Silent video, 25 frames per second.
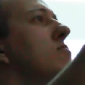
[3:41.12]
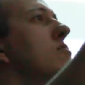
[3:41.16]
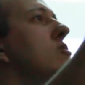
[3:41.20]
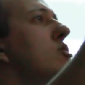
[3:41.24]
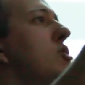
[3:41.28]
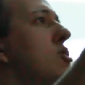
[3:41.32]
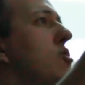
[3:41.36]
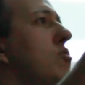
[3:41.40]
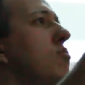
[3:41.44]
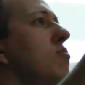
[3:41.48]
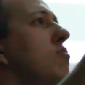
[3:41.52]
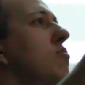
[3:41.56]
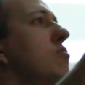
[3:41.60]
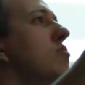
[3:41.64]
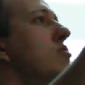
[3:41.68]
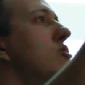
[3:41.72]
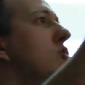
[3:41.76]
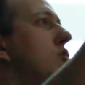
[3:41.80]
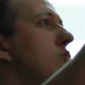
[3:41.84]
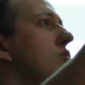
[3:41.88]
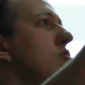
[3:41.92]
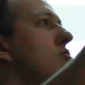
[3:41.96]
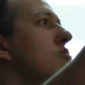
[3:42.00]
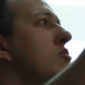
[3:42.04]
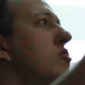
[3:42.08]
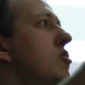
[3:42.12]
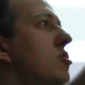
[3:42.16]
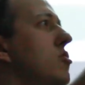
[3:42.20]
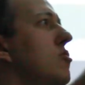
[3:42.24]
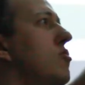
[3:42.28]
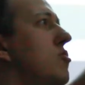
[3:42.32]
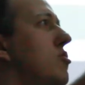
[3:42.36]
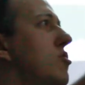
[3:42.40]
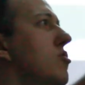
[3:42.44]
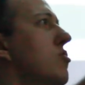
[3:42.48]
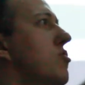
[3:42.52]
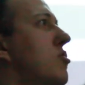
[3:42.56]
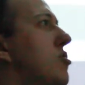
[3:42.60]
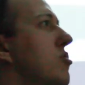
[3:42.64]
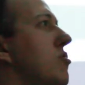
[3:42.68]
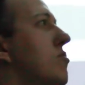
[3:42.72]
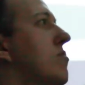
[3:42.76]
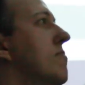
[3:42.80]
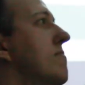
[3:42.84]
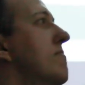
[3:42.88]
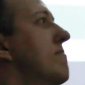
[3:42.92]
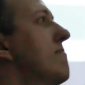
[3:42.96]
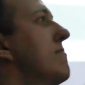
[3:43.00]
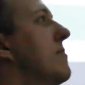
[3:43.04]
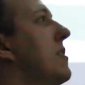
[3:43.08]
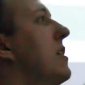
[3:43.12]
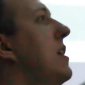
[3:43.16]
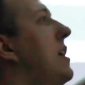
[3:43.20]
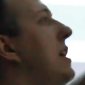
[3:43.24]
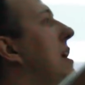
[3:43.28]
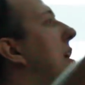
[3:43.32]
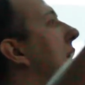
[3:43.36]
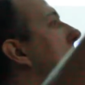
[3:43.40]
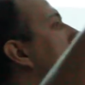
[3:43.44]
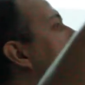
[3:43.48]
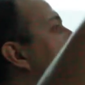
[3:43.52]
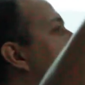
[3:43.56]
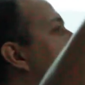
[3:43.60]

ch'toum, ch'toum, ch'toum, ch'toum, Et